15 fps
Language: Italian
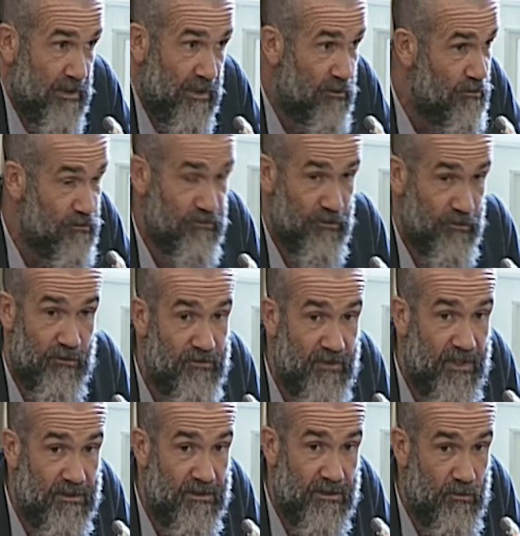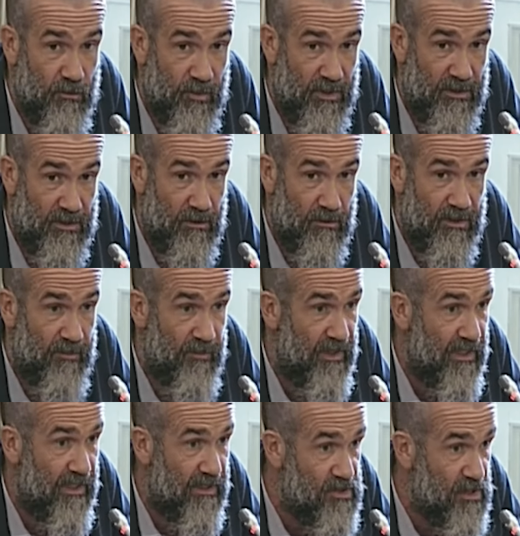e non sono stati i numeri dello
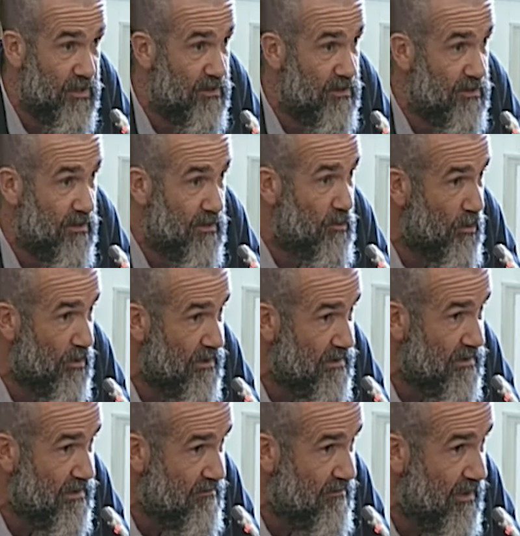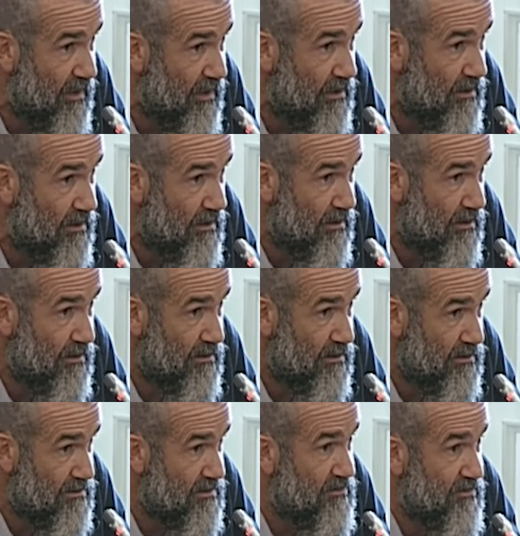Yemen. La gente moriva
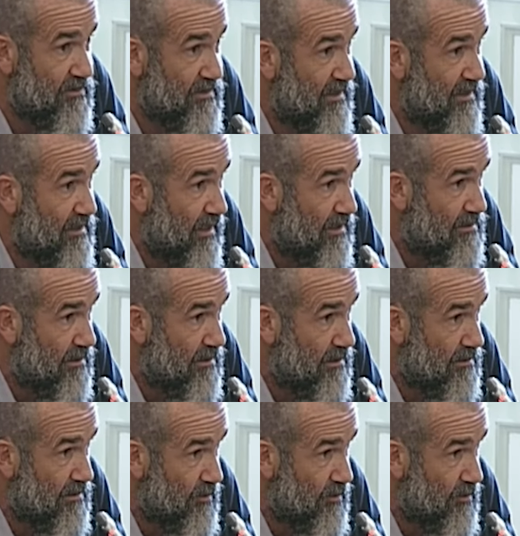disidratata.